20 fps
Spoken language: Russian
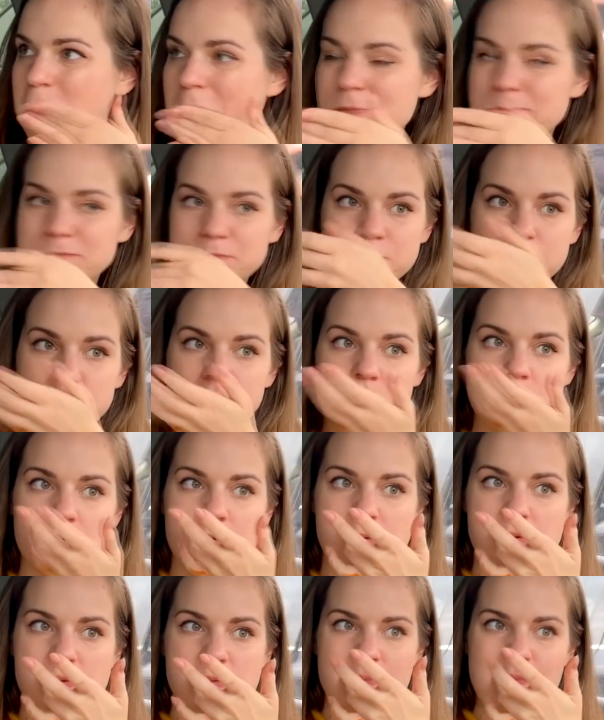вилки, конечно,
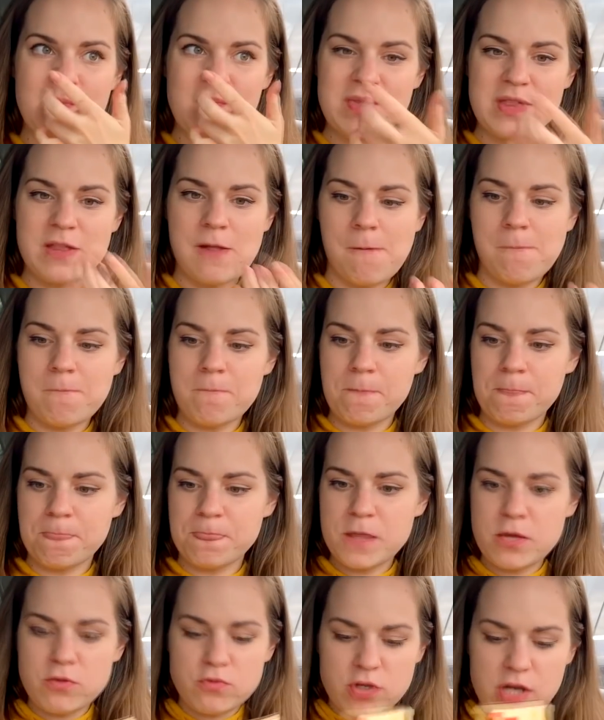жрать это очень неудобно.
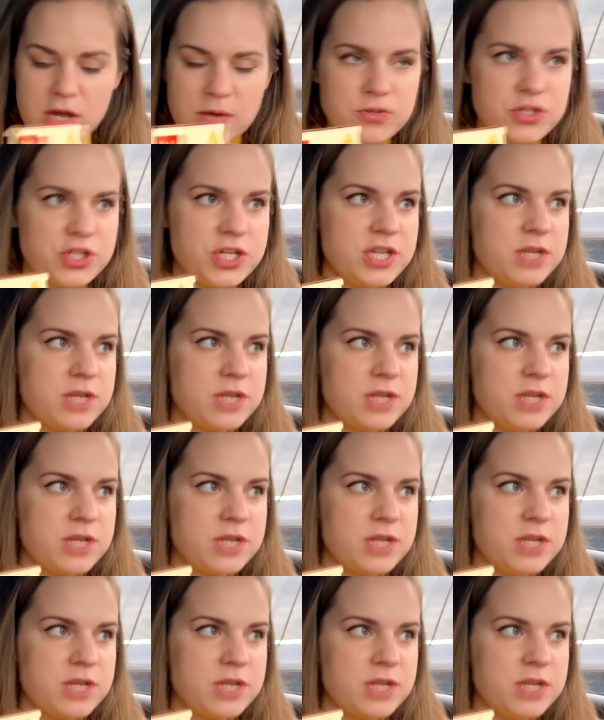Не, ну я вообще